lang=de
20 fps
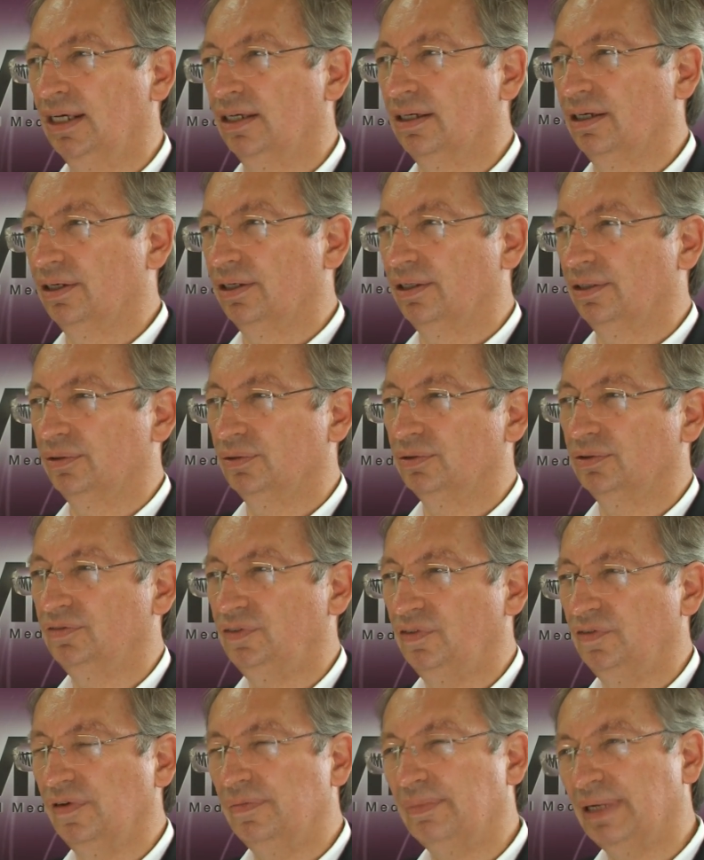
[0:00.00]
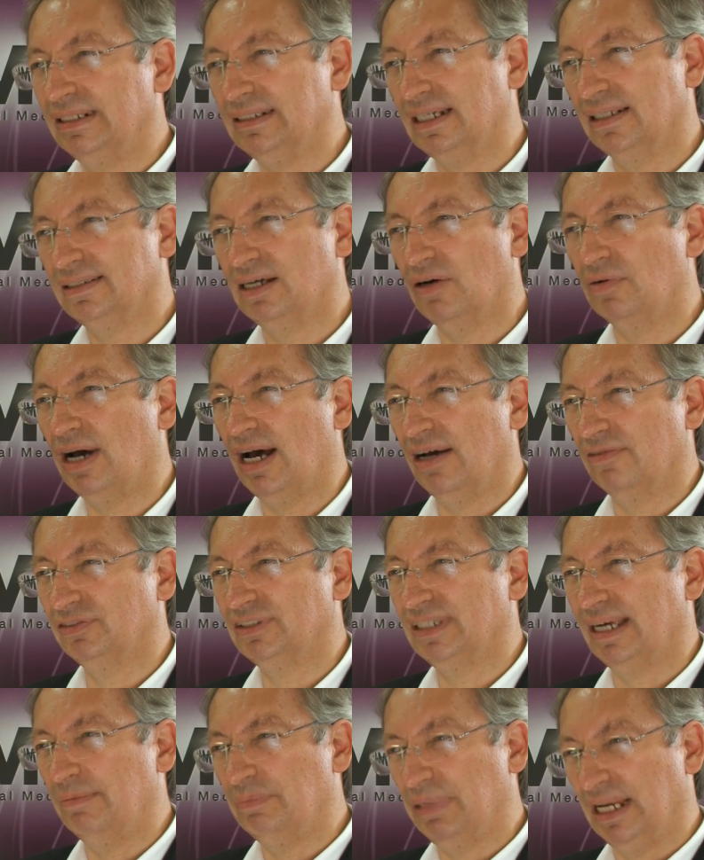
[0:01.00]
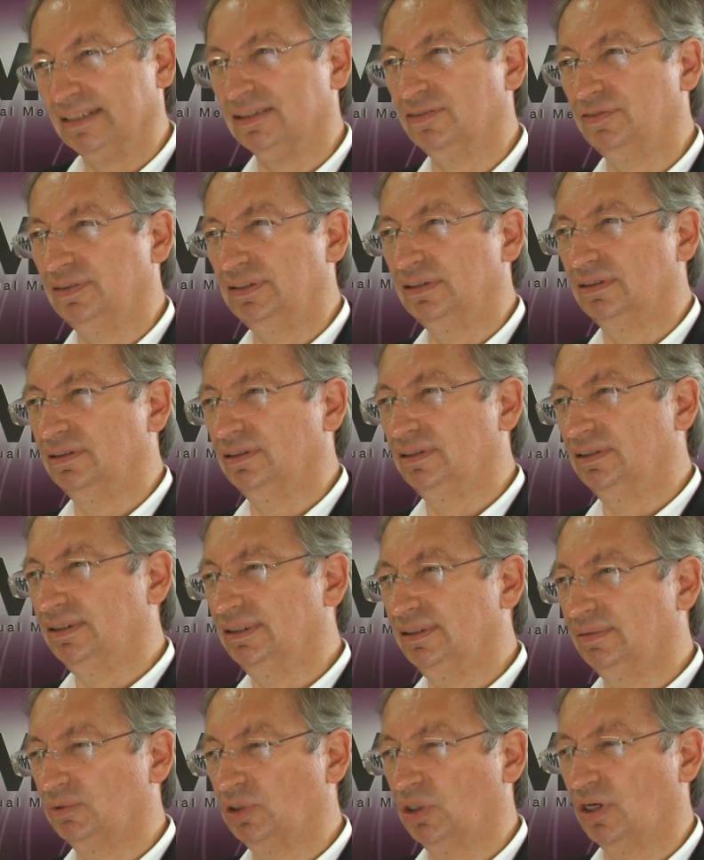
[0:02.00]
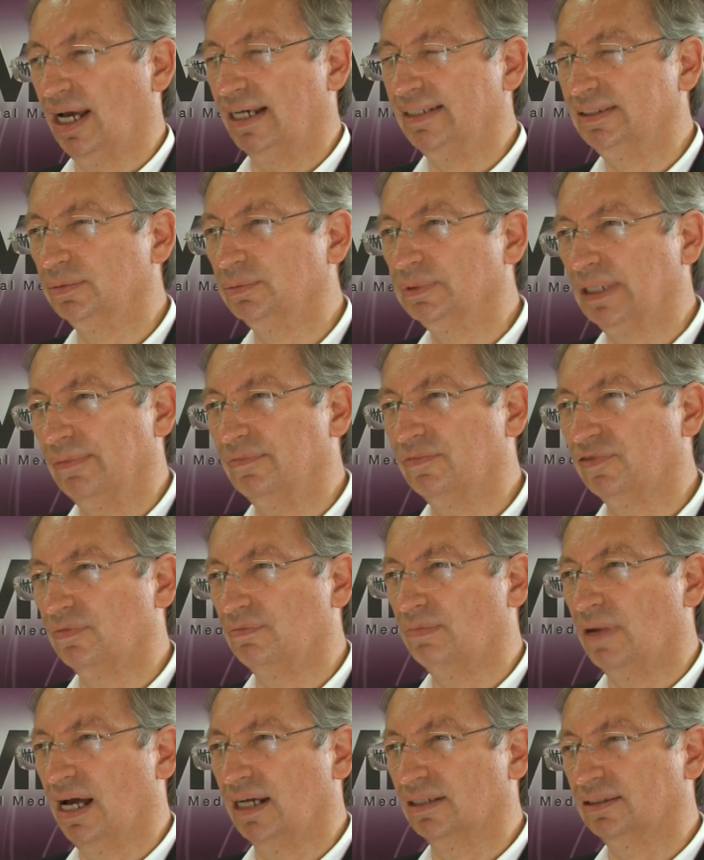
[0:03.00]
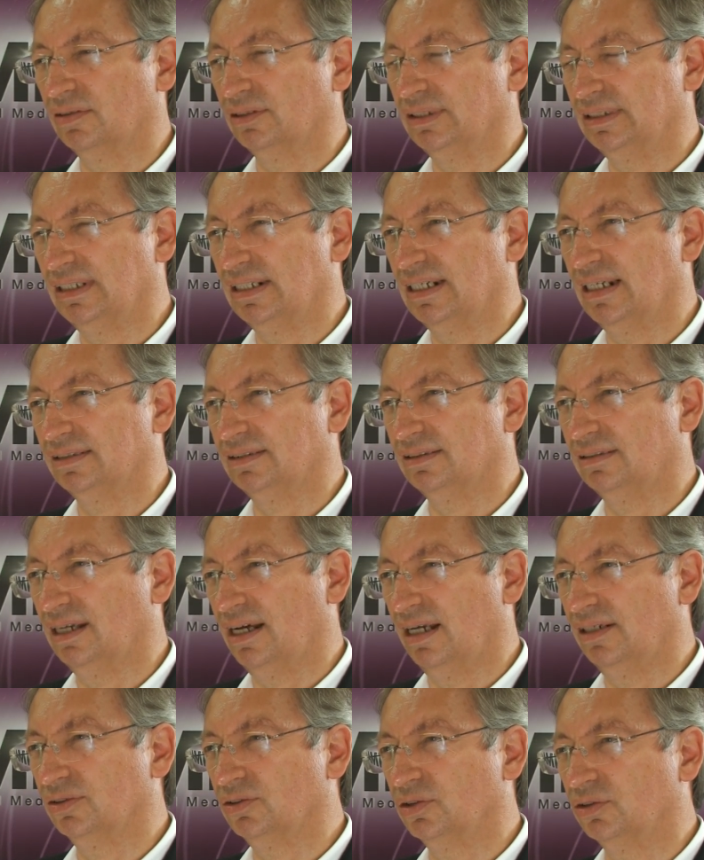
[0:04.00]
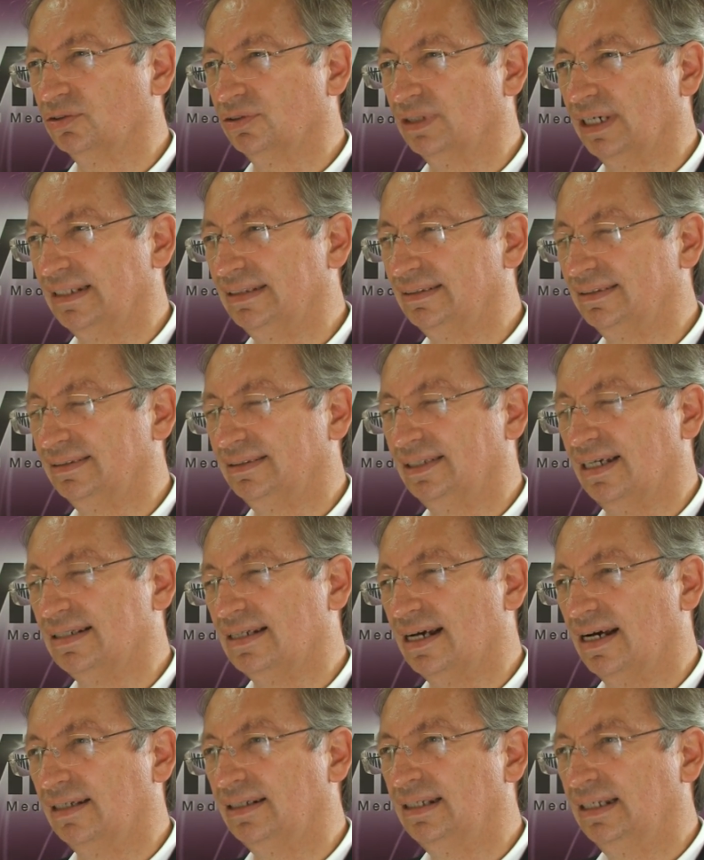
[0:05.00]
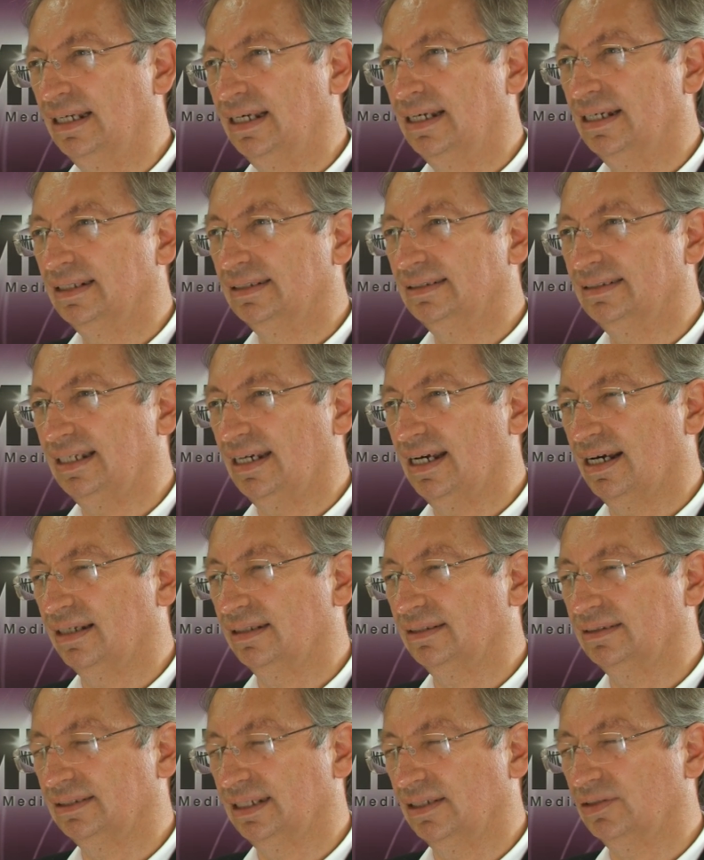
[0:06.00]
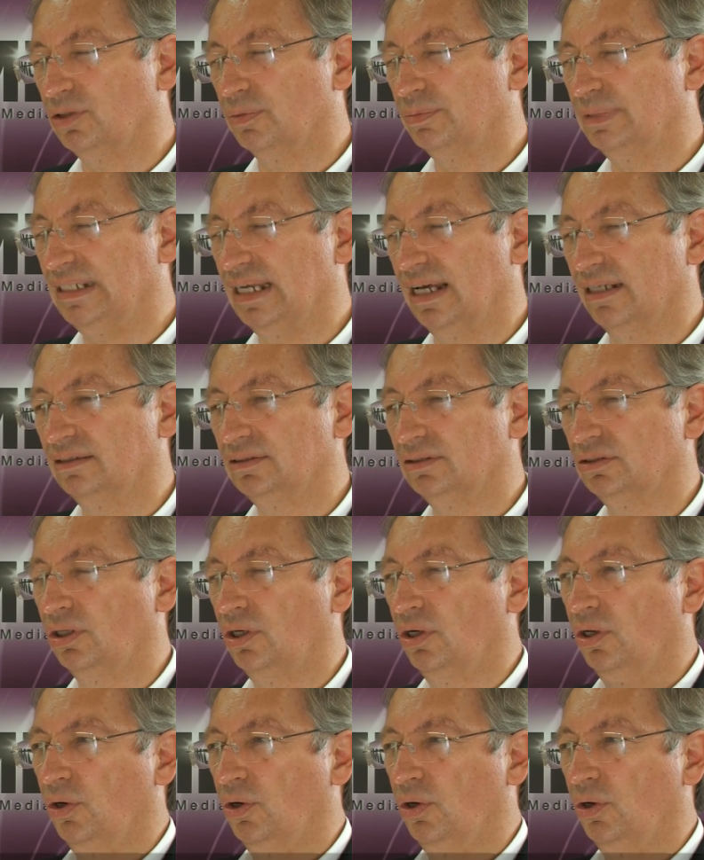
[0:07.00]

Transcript: Äh, und wie will man da dauerhaft seinen Platz finden in diesem doch heiß umkämpften Markt? Auch internationale Konkurrenz ist ja da sehr, sehr dominant.